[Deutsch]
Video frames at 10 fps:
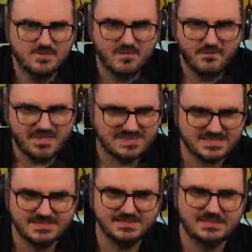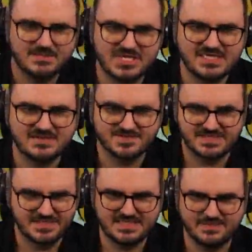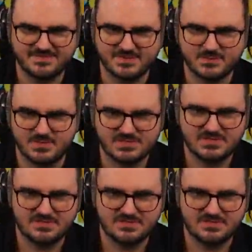Weißt du, scheiß auf sie. Ich hab's versucht.